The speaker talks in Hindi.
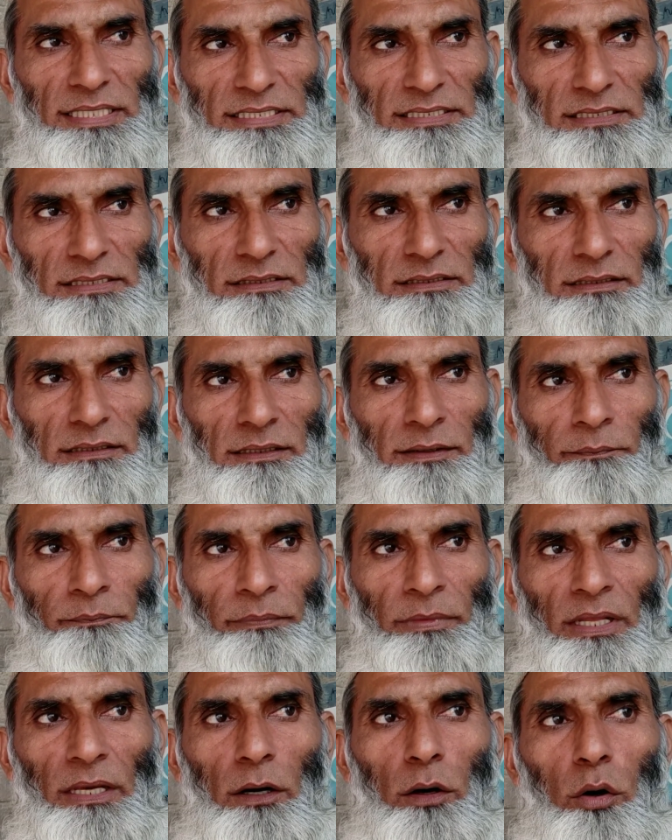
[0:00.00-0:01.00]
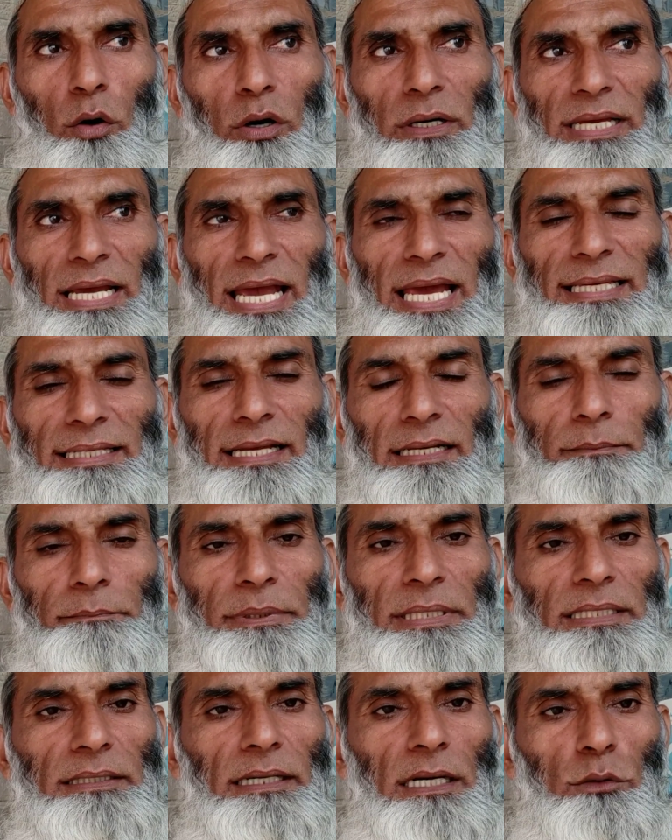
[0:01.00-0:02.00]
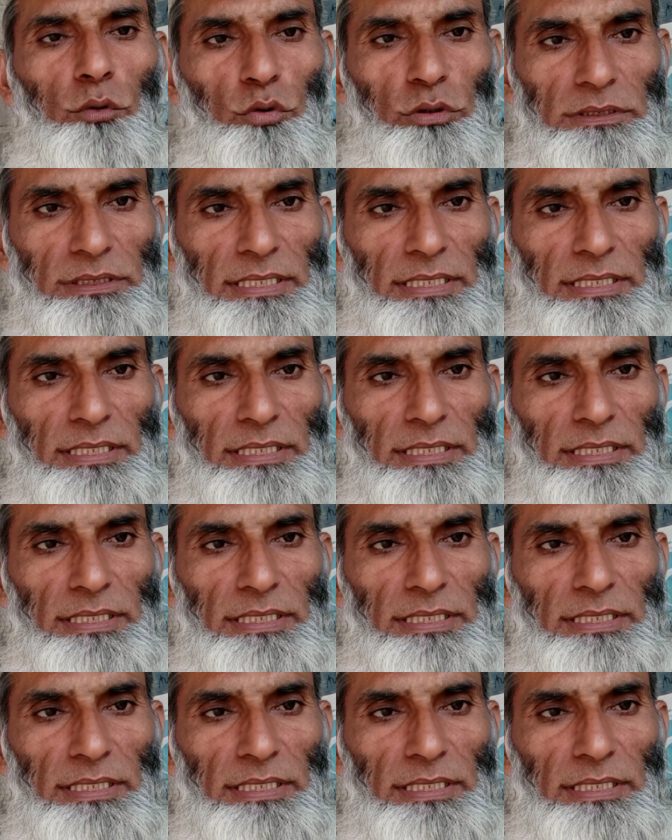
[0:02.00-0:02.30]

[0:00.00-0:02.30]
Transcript: डिश और एल एन बी का रुख